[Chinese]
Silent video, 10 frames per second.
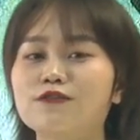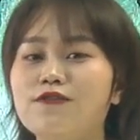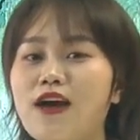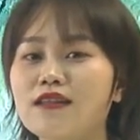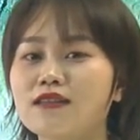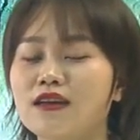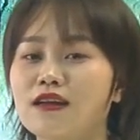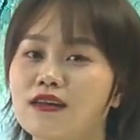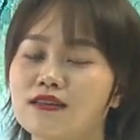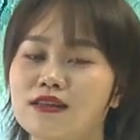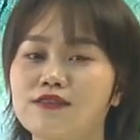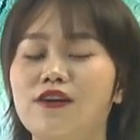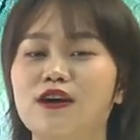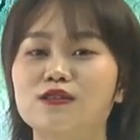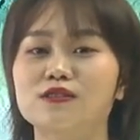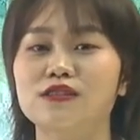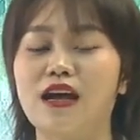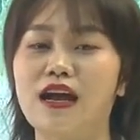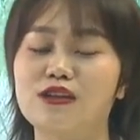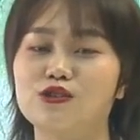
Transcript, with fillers: 饭的地方啊，